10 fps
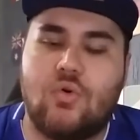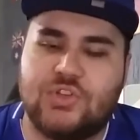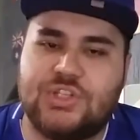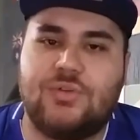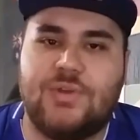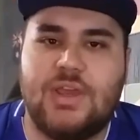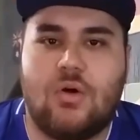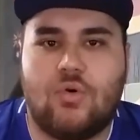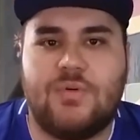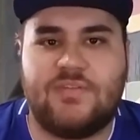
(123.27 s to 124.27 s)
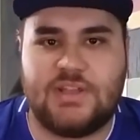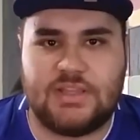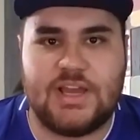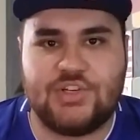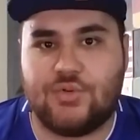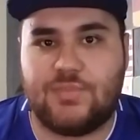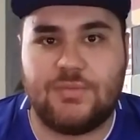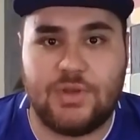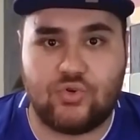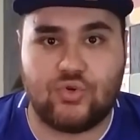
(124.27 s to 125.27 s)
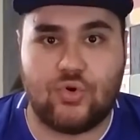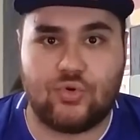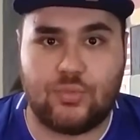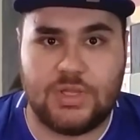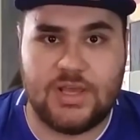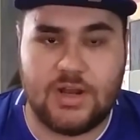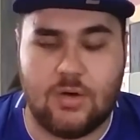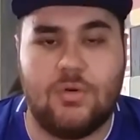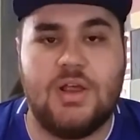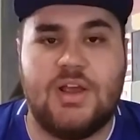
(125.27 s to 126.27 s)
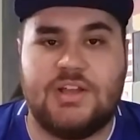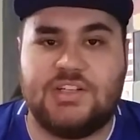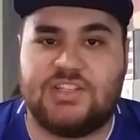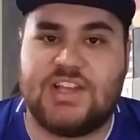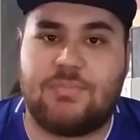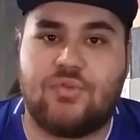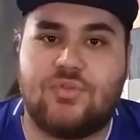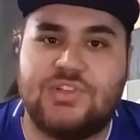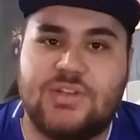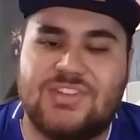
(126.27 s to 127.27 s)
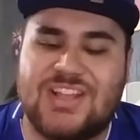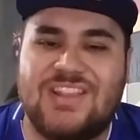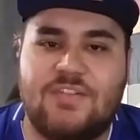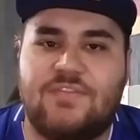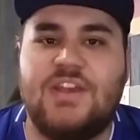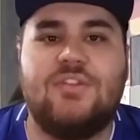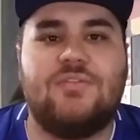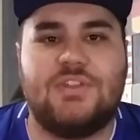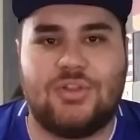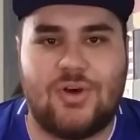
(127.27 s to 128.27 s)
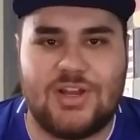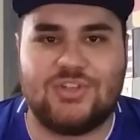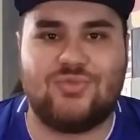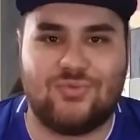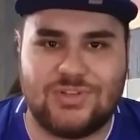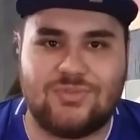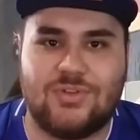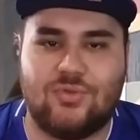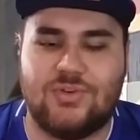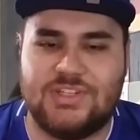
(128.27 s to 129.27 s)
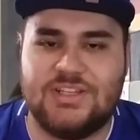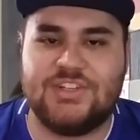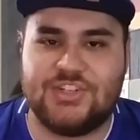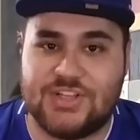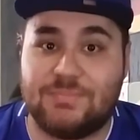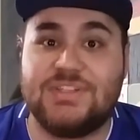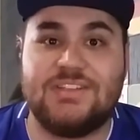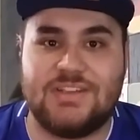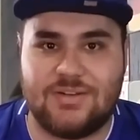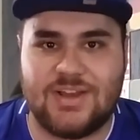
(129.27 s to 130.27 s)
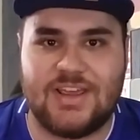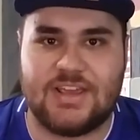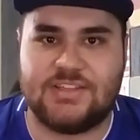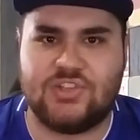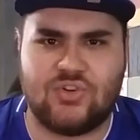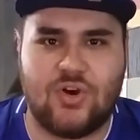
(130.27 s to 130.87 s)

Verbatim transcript: construir alguma vantagem no primeiro jogo no Mineirão. A gente sabe que o Cruzeiro está devendo vitórias junto à sua torcida, a gente está precisando ganhar esses